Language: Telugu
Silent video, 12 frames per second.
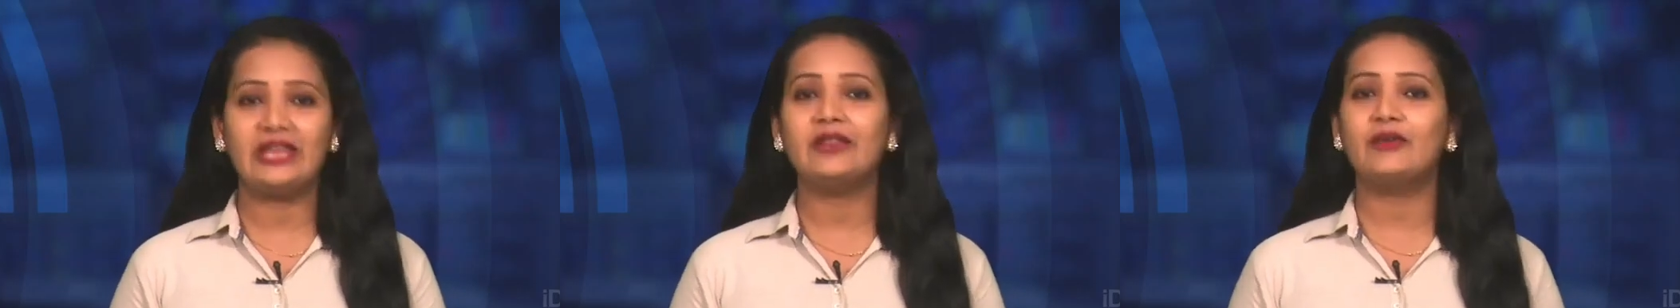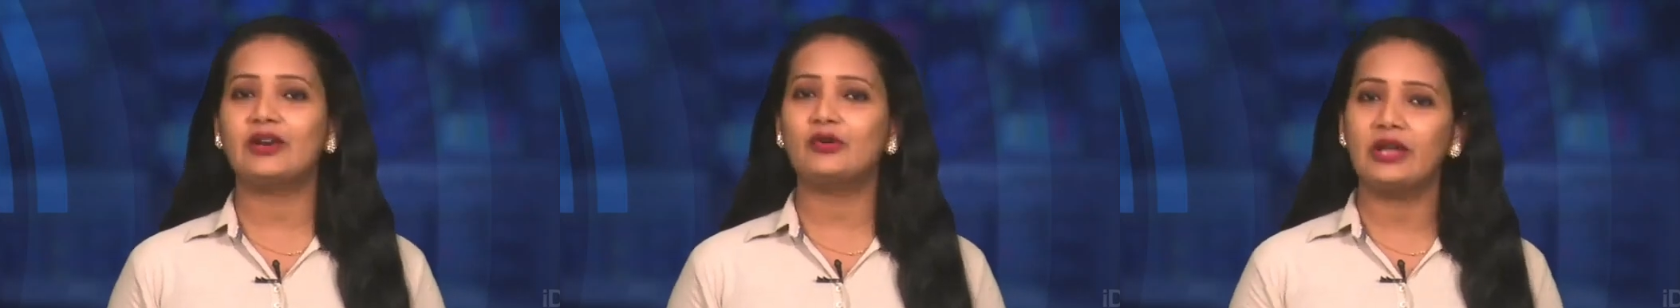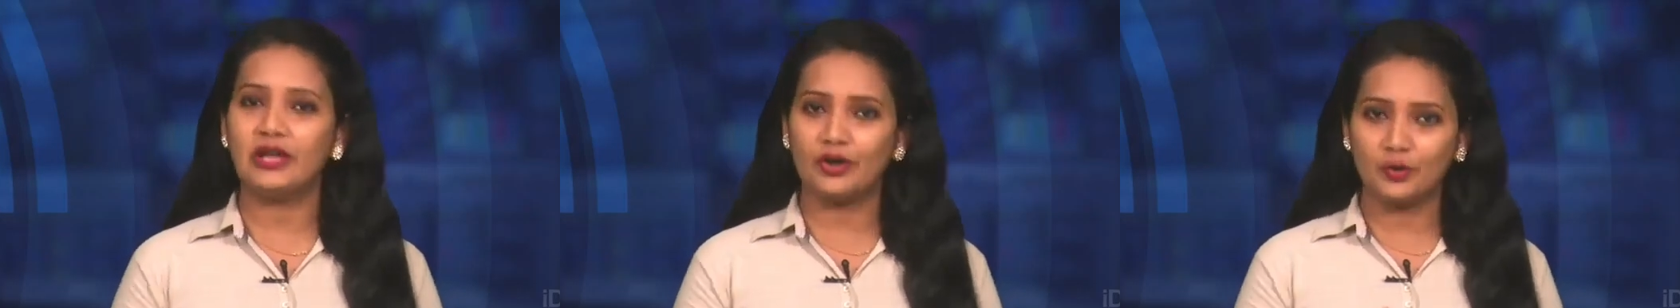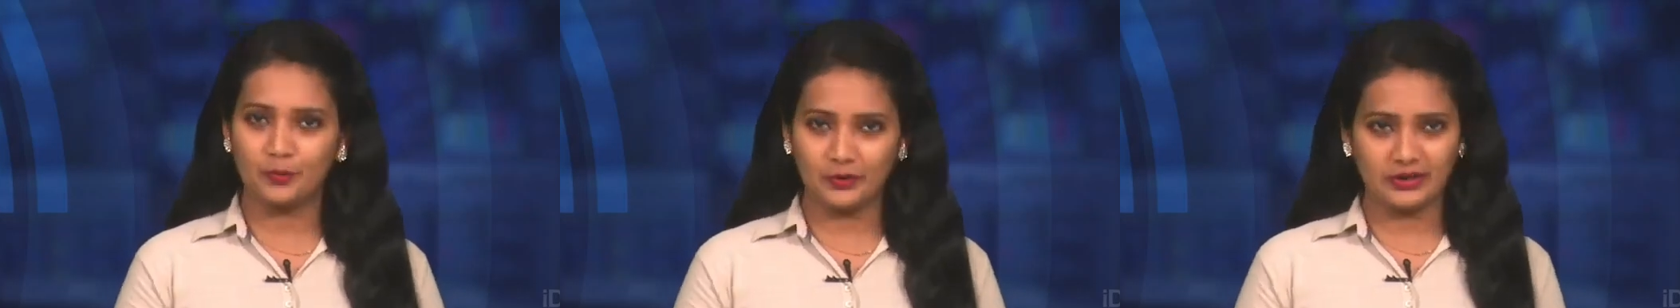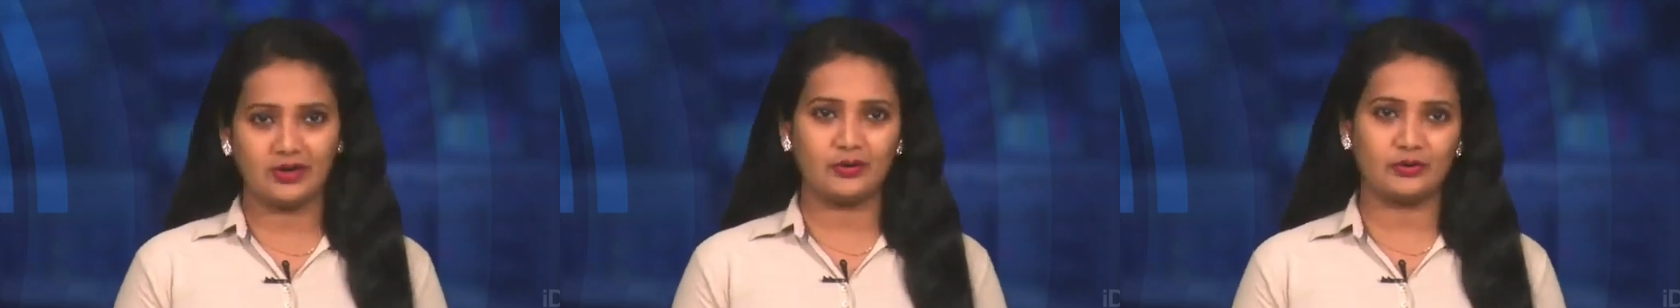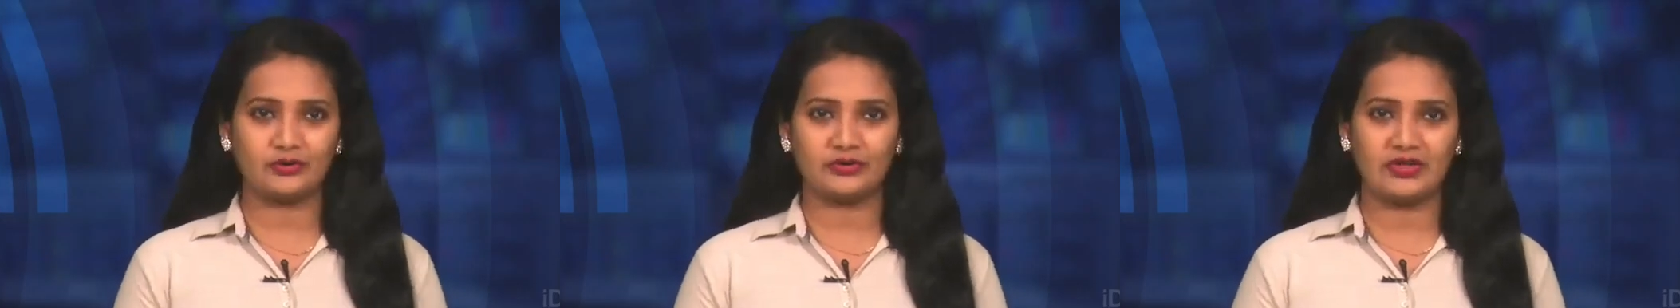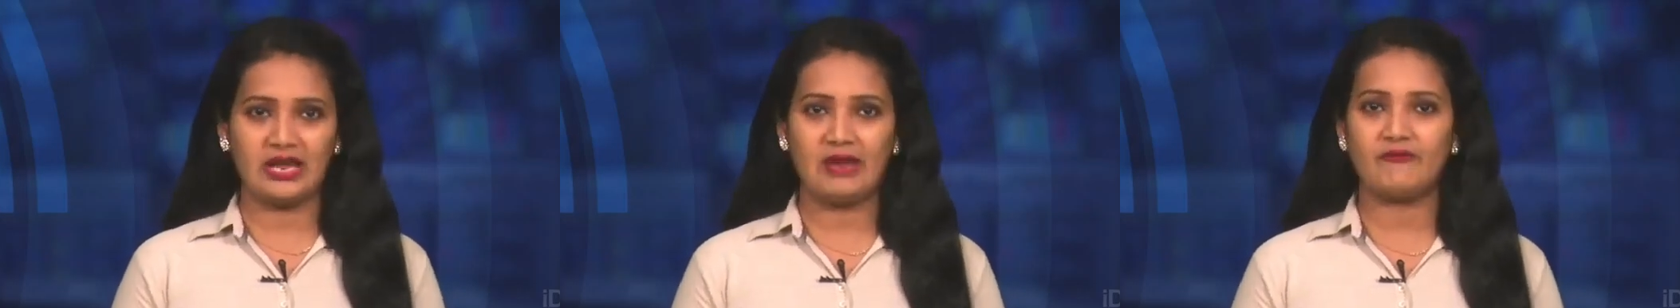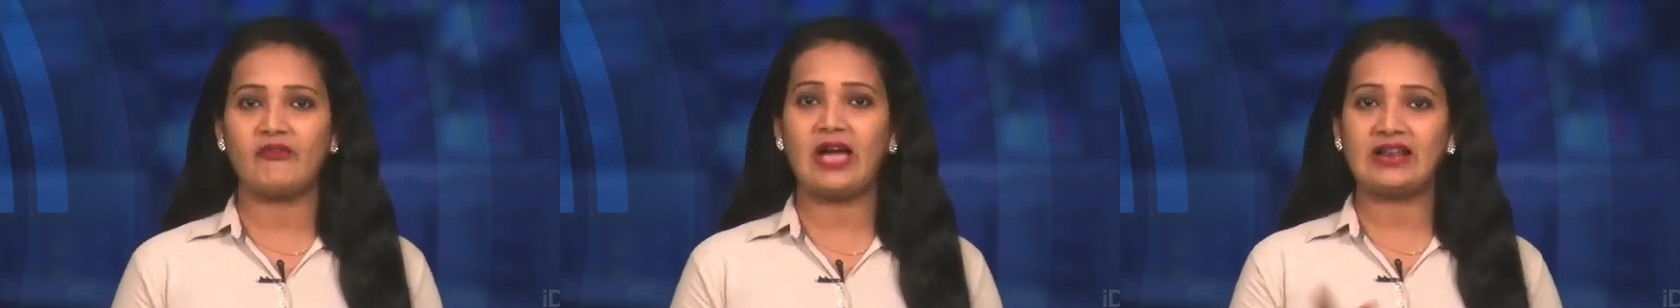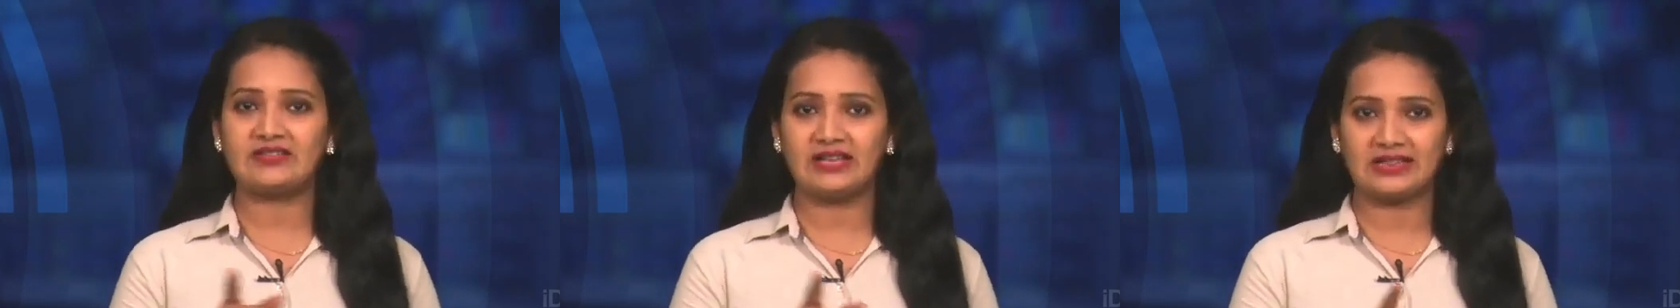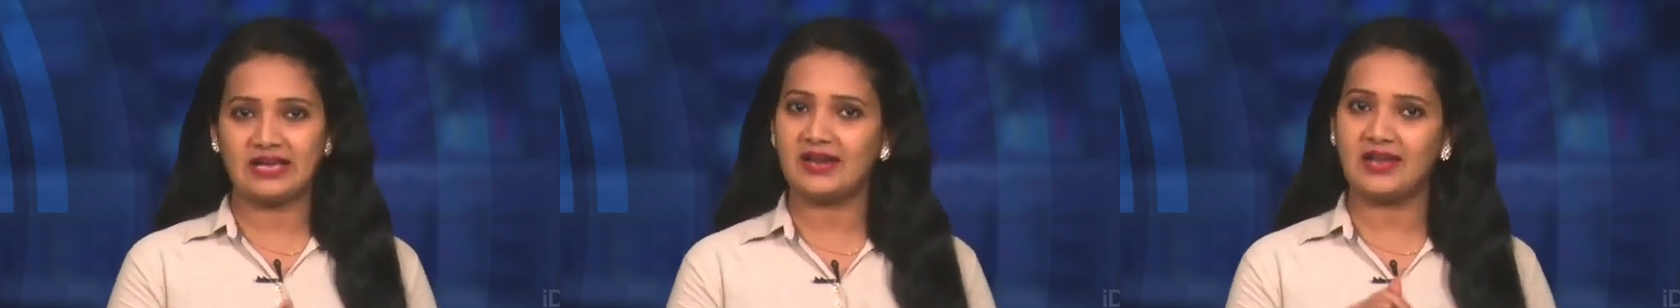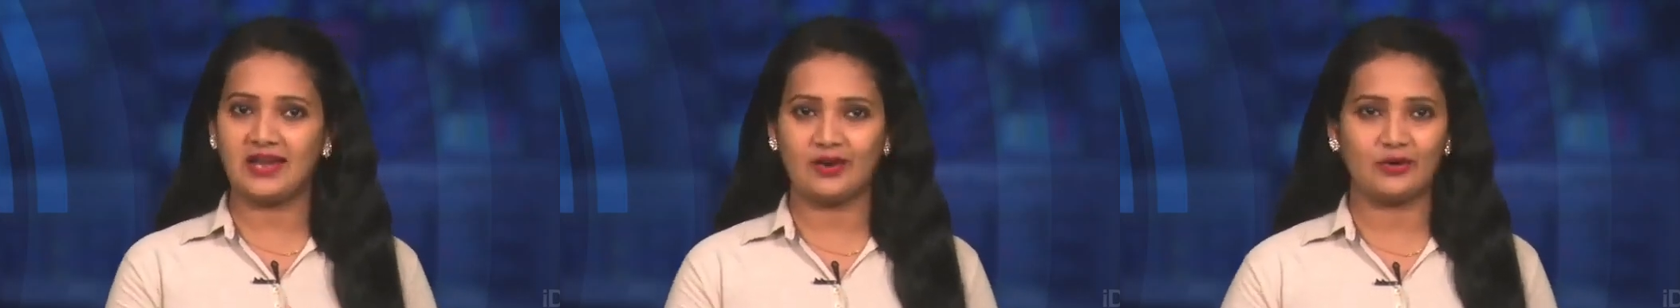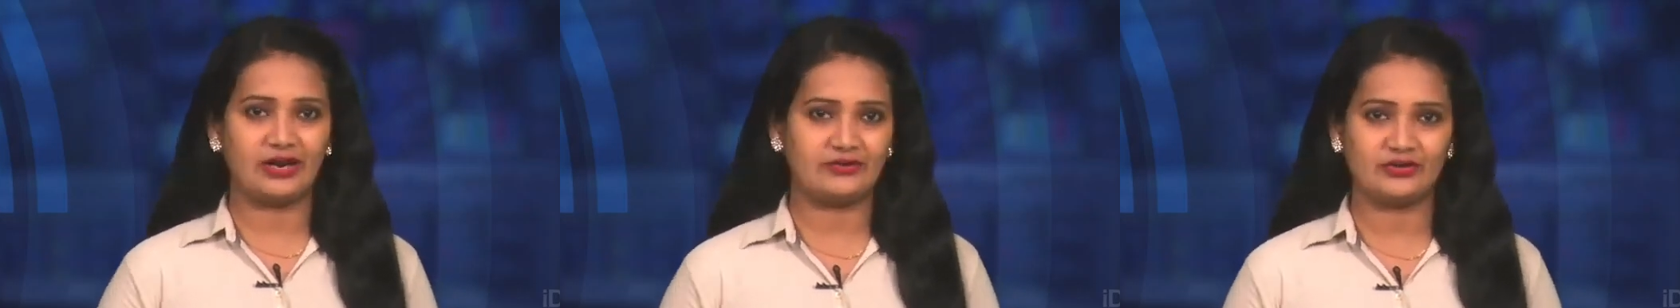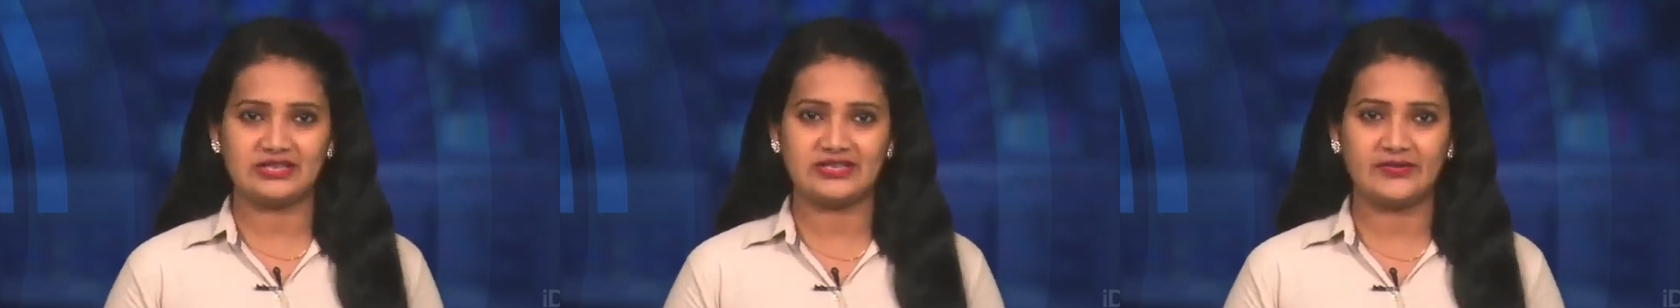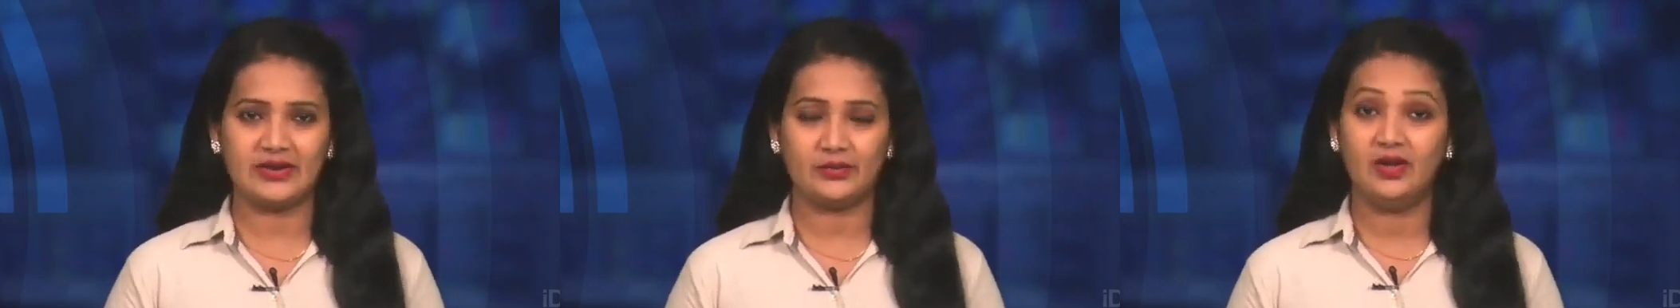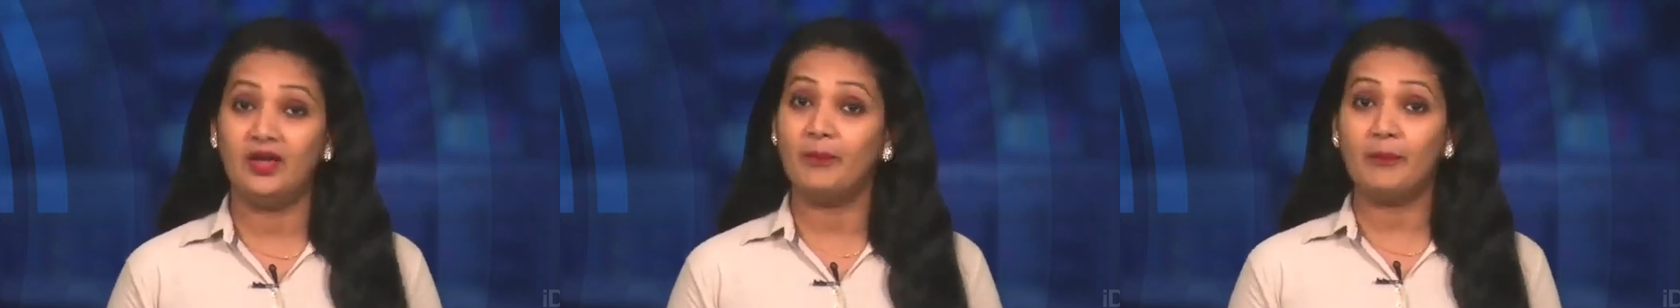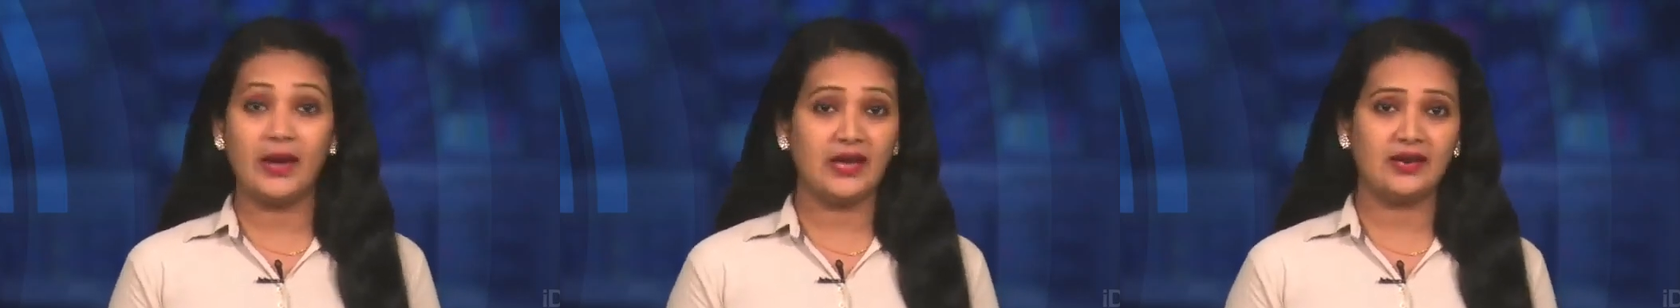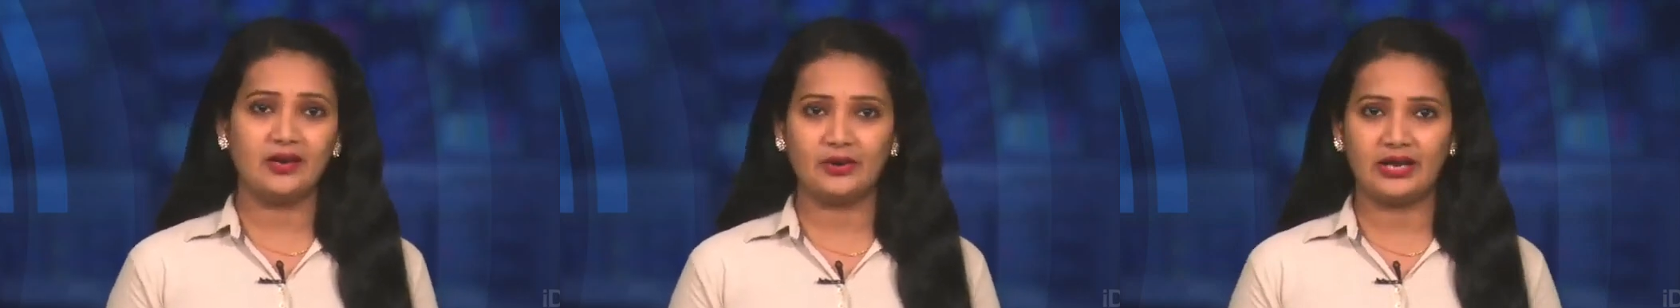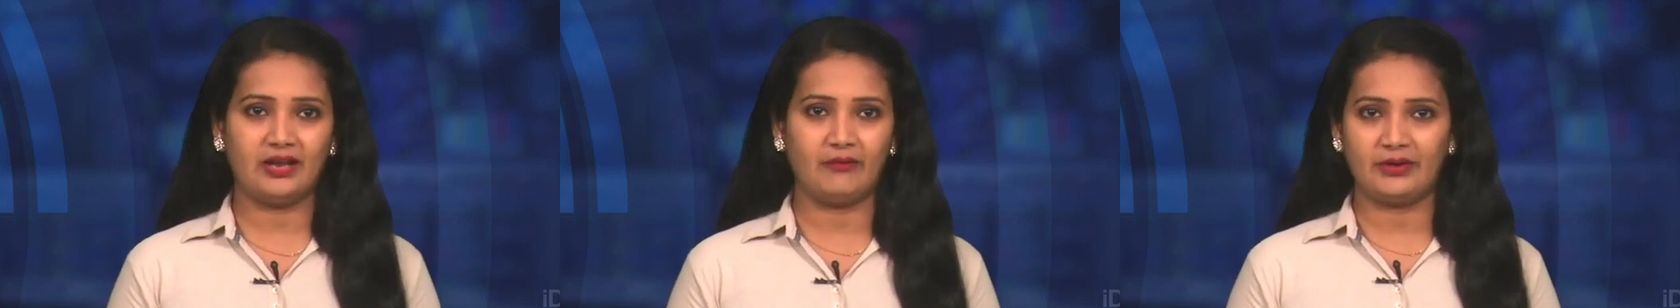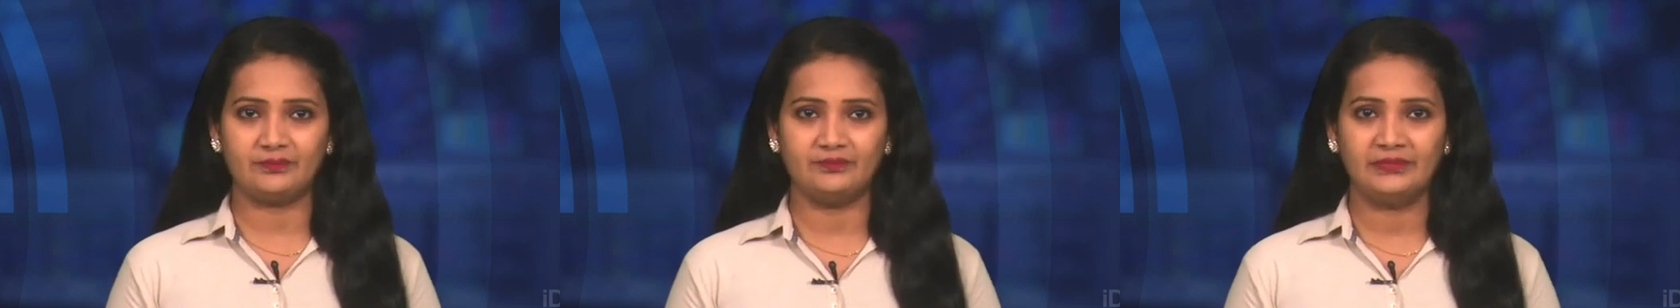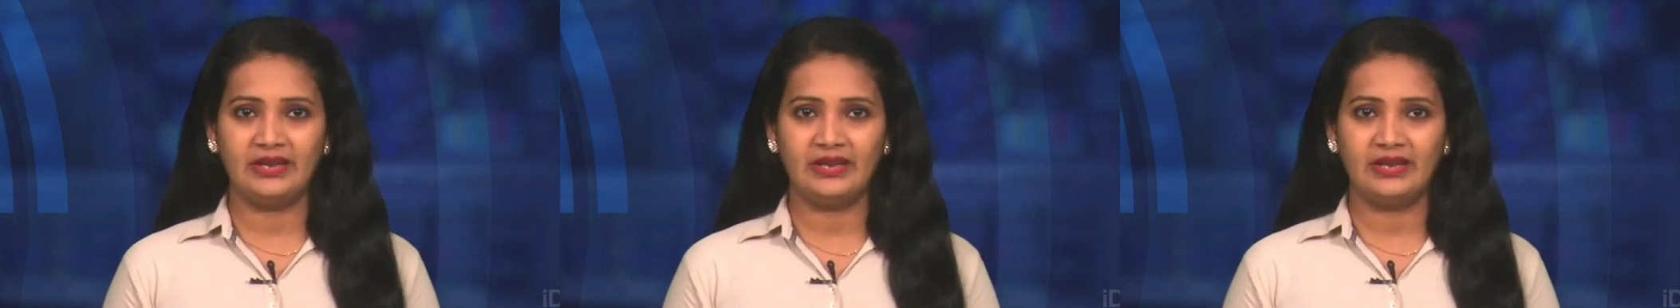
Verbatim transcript: ఇదివరకు హీరో పుట్టినరోజు వస్తే ఫ్యాన్స్ అంతా కేకులు కట్ చేసేవారు బ్యానర్లు కట్టేవారు